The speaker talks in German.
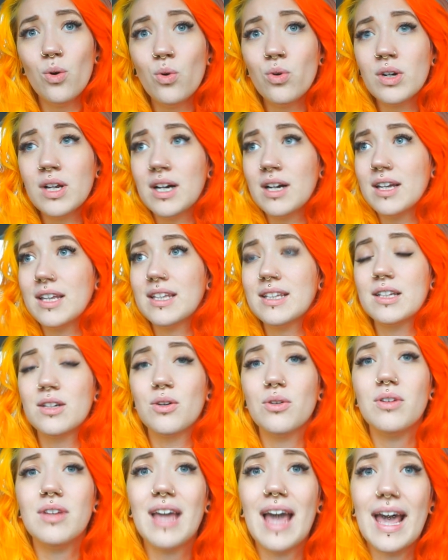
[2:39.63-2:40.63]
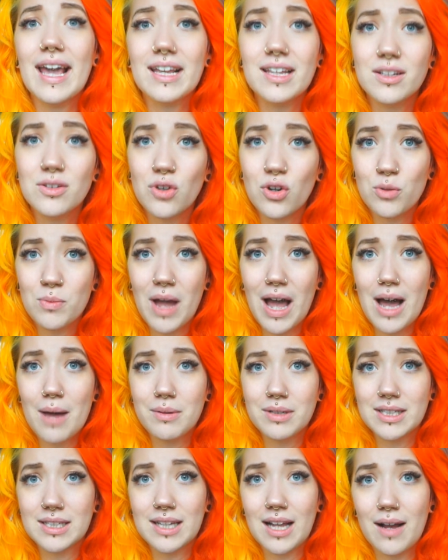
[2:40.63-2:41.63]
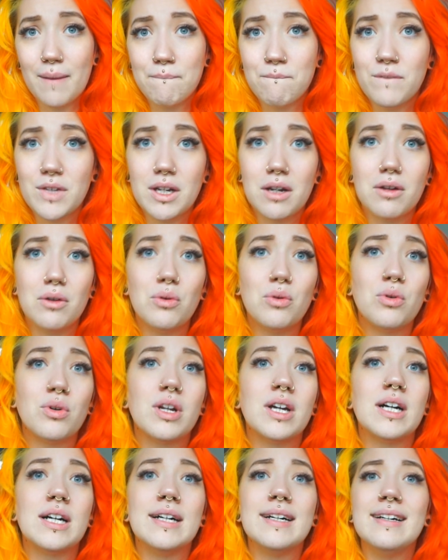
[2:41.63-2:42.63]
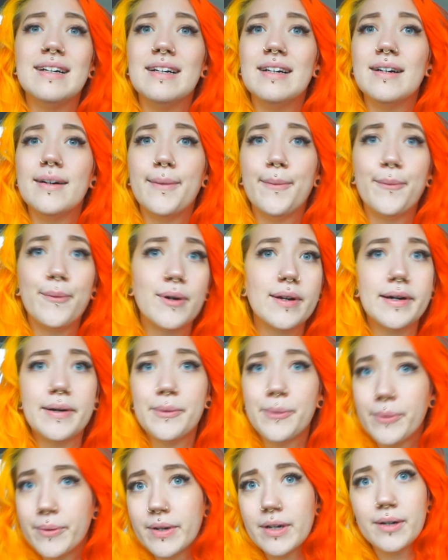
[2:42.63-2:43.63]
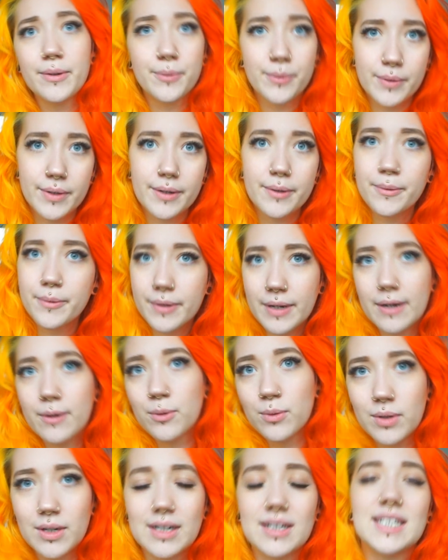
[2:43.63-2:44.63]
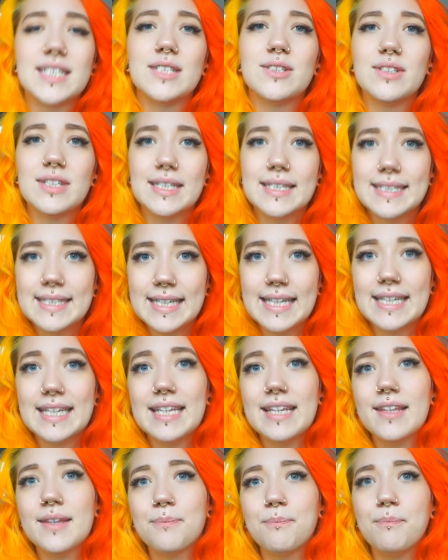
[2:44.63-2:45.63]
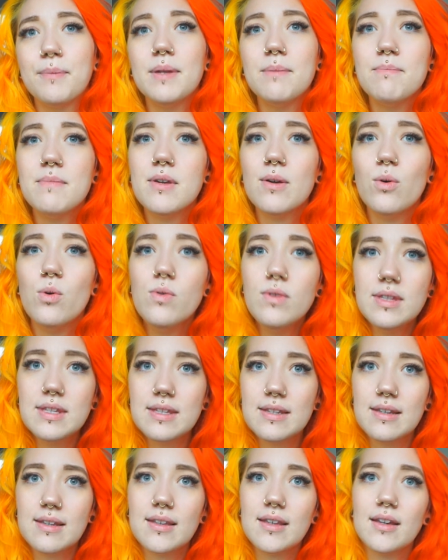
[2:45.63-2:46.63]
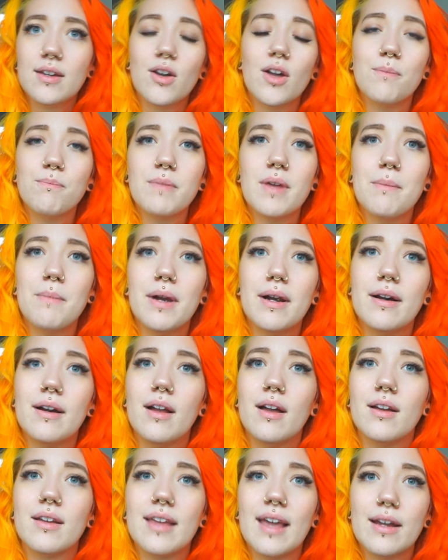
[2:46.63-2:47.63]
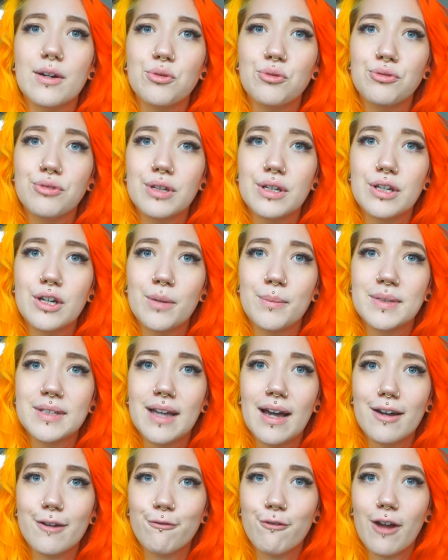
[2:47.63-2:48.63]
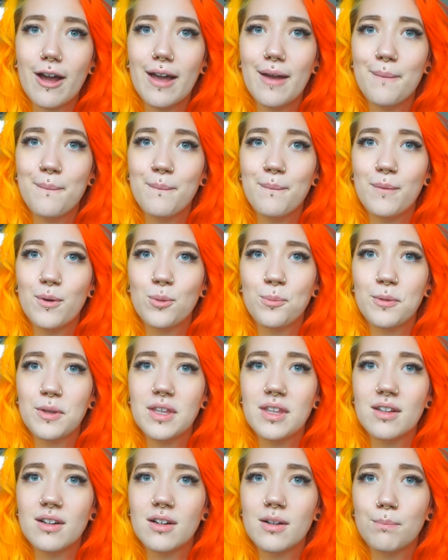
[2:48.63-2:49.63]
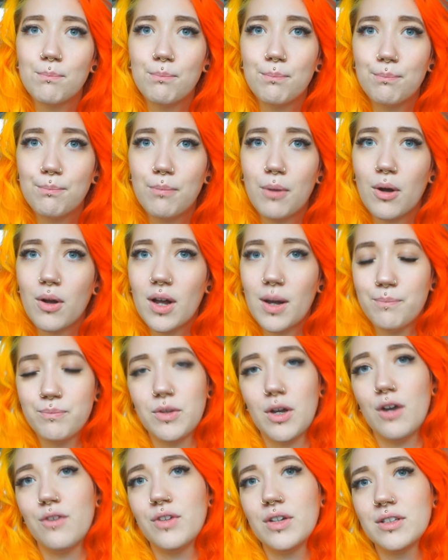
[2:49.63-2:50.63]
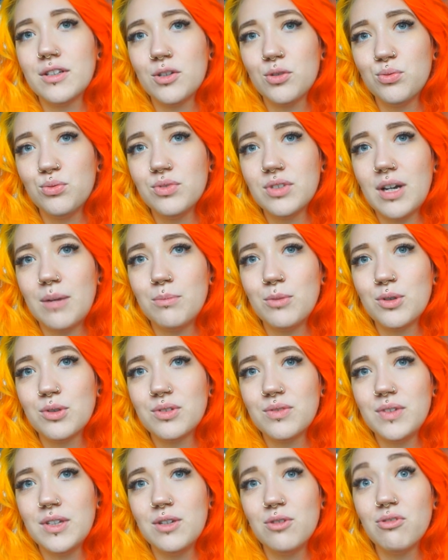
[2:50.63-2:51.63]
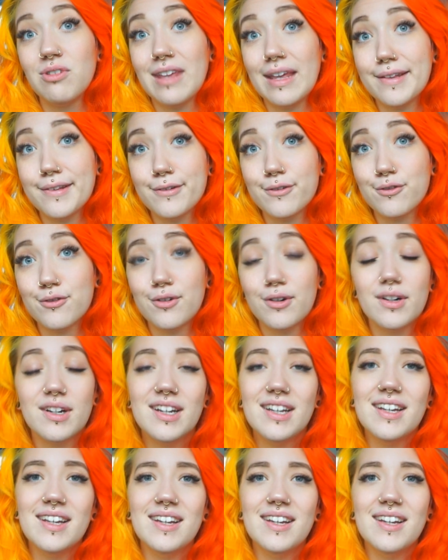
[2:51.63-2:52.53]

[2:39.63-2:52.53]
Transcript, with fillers: oder ich den Rücken eigentlich noch überarbeitet haben will oder oder oder oder oder oder also ihr seht ich bin mir unsicher ihr könnt mir mal äh, gern runter in die Kommentare schreiben ob ihr Bock habt auf ein Tattoo-Sammlungsvideo jetzt schon